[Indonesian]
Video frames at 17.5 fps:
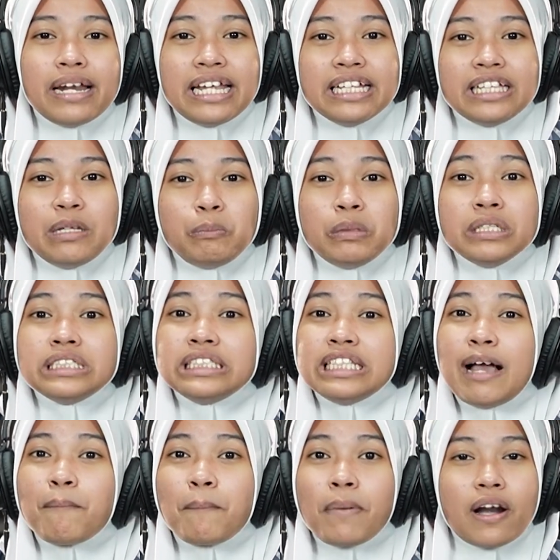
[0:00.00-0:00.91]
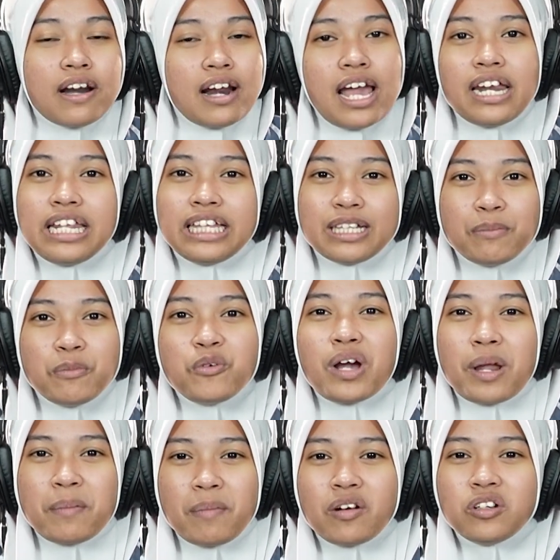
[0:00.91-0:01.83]
paling tipis yang pernah
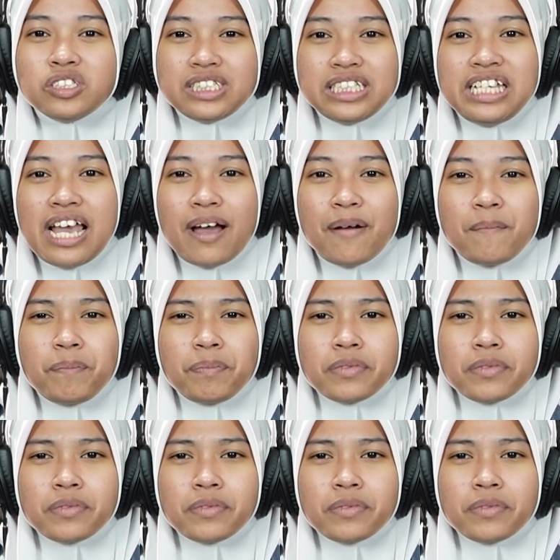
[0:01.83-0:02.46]
ditemukan manusia.